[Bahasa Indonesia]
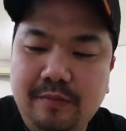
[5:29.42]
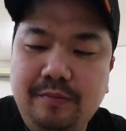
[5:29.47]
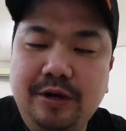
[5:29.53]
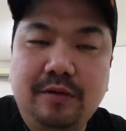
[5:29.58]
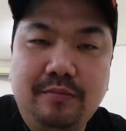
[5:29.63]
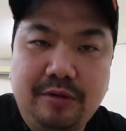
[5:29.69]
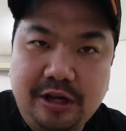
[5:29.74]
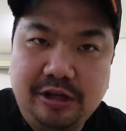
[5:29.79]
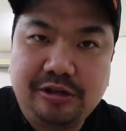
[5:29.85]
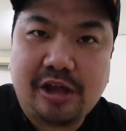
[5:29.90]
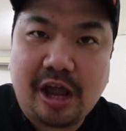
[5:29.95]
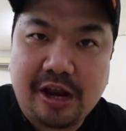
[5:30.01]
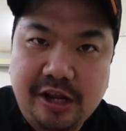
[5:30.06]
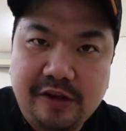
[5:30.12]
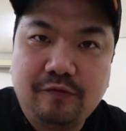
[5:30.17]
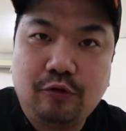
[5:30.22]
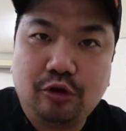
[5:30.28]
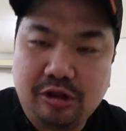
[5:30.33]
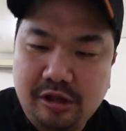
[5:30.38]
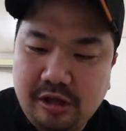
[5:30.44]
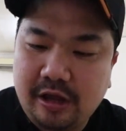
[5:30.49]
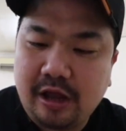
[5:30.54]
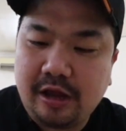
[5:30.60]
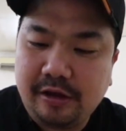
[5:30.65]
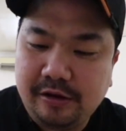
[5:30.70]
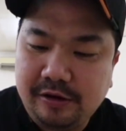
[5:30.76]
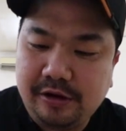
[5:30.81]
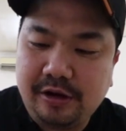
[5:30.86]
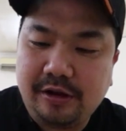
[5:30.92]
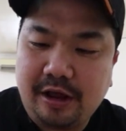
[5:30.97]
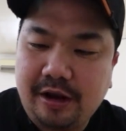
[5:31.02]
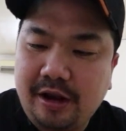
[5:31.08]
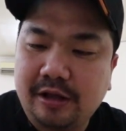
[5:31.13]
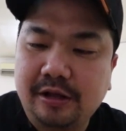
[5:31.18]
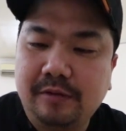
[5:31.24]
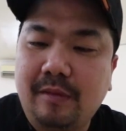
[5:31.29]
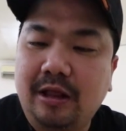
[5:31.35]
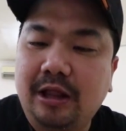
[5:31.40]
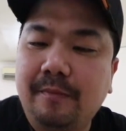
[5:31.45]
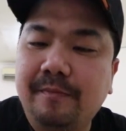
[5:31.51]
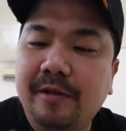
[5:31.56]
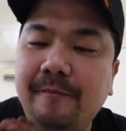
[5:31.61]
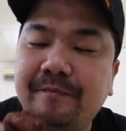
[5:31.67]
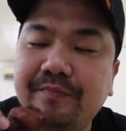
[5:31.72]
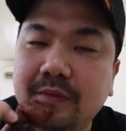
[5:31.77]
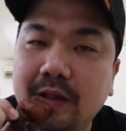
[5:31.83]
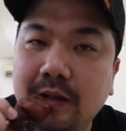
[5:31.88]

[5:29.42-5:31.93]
Ini benar-benar Chinese food nih kayak gini nih, enak nih mantap nih.